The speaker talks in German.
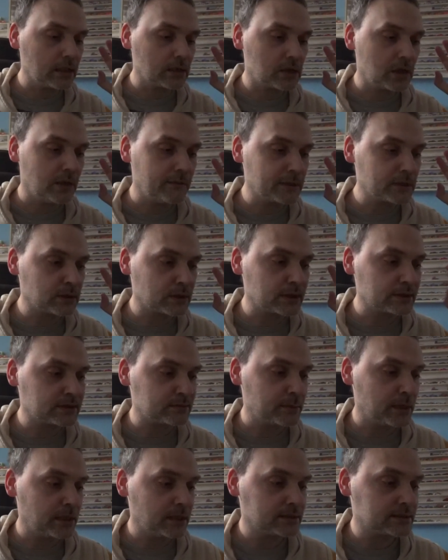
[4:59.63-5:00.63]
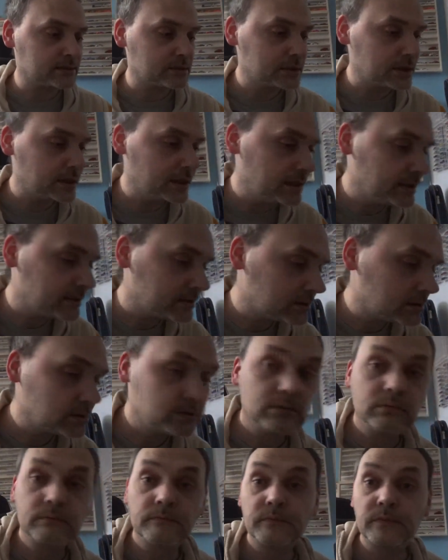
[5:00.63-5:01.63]
kommen wir doch jetzt mal zu den
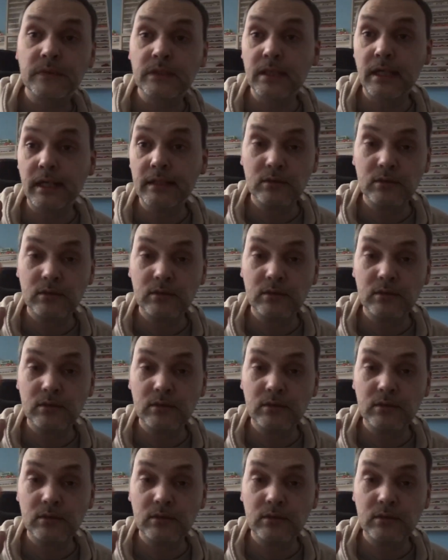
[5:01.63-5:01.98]
drei